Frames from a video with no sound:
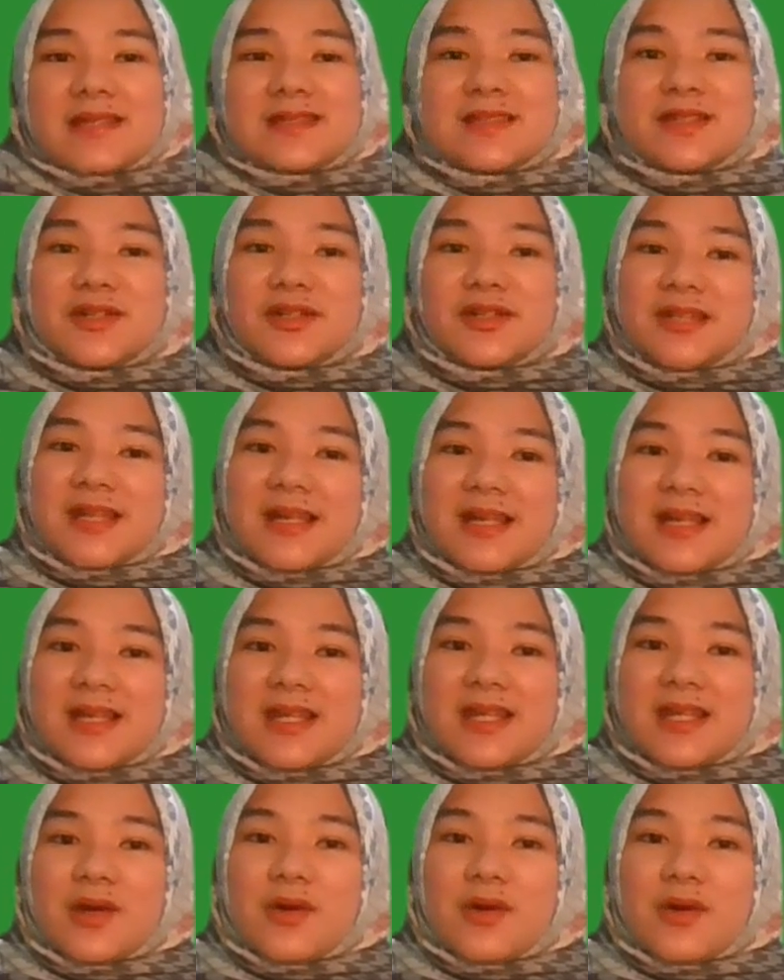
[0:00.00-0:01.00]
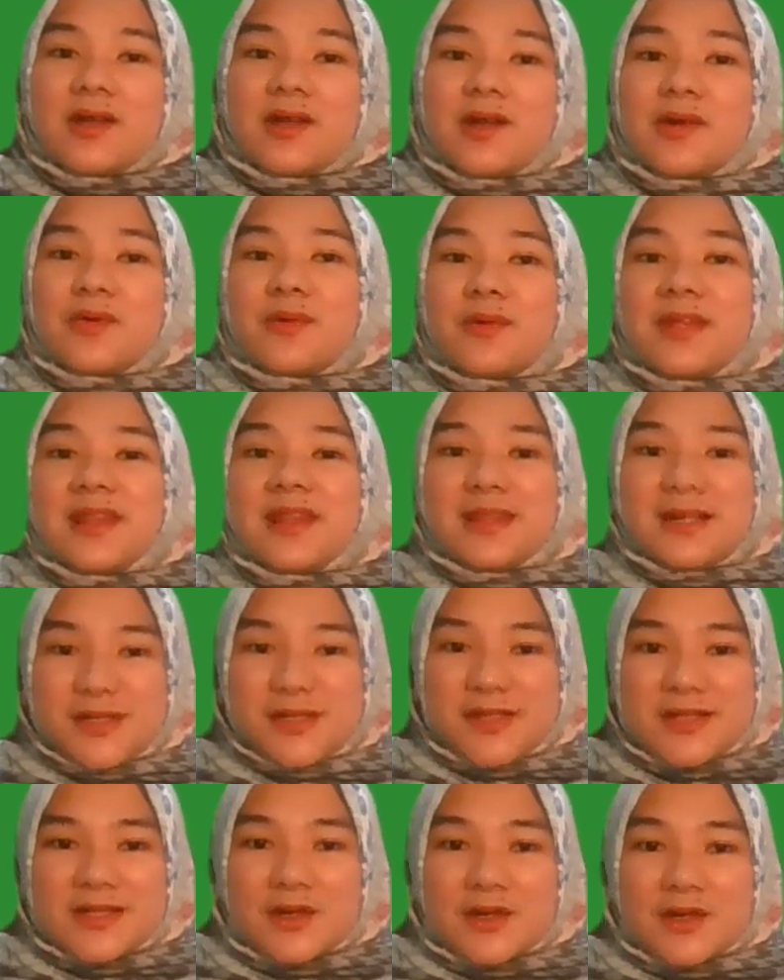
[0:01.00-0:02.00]
certainly or
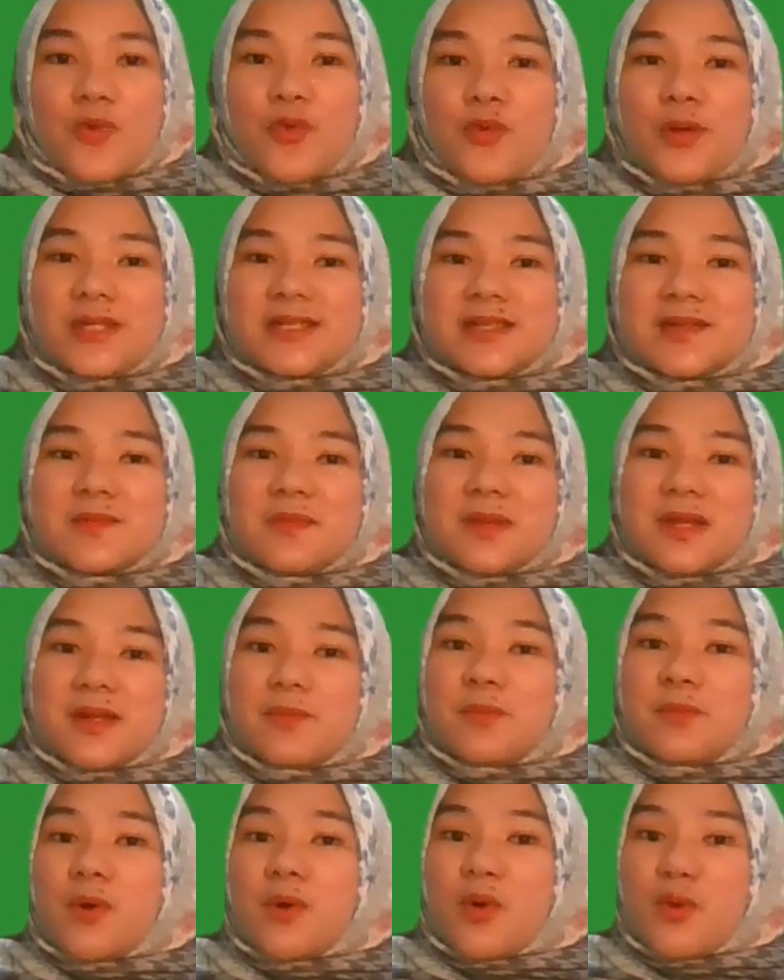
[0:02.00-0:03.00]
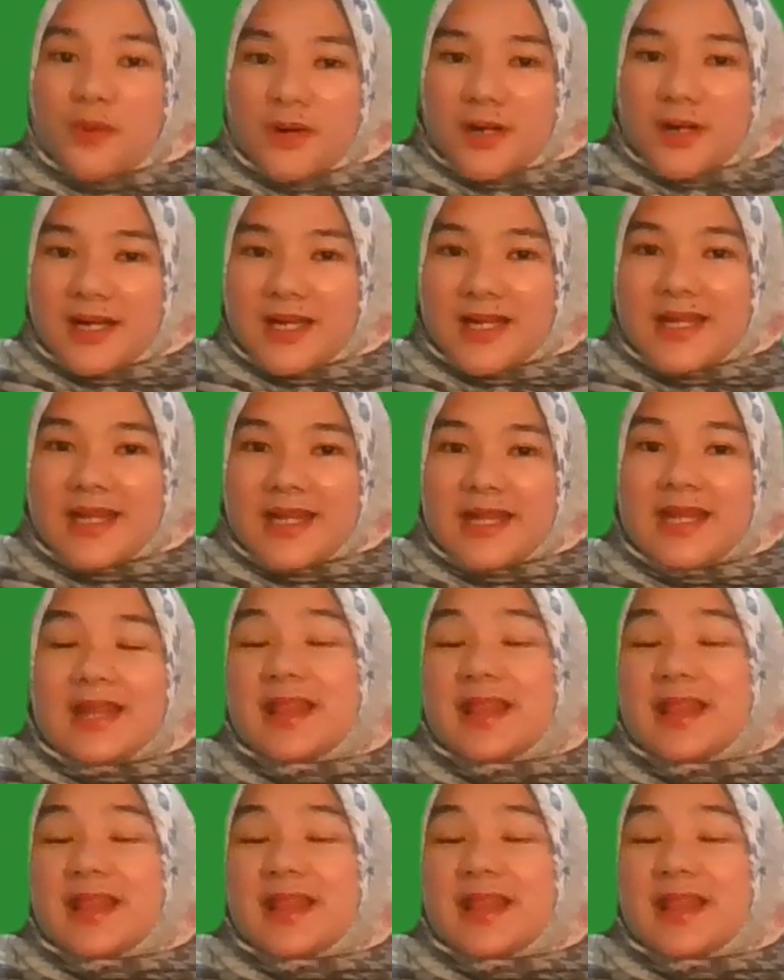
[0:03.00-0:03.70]
creators, which mean power.